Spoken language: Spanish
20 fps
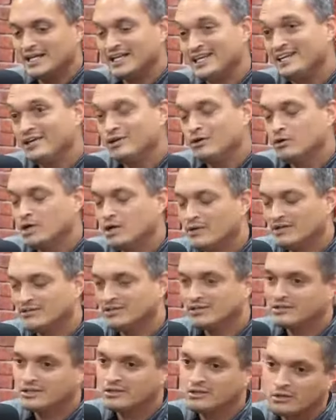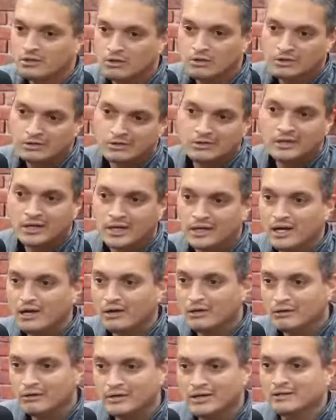y con los avances tecnológicos que hay
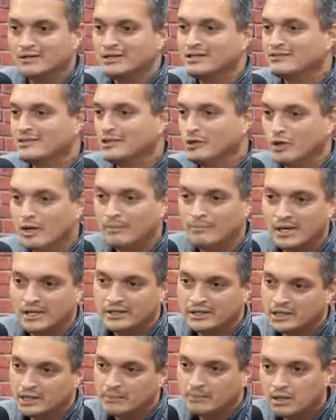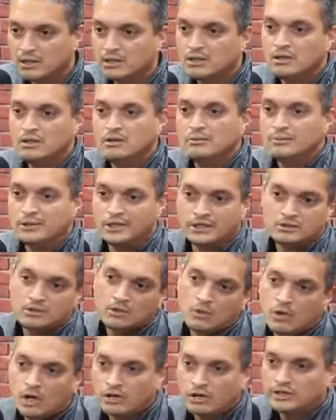ahora, con las células madre y demás, pues
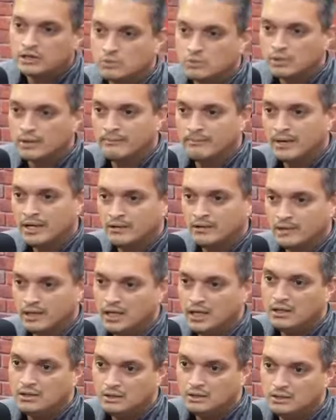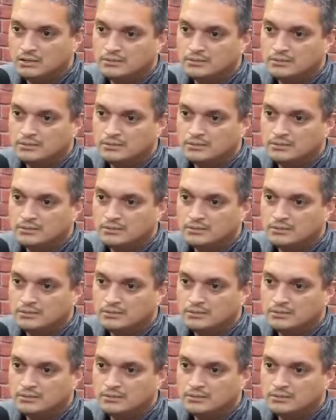estos jugadores duran más, ¿verdad?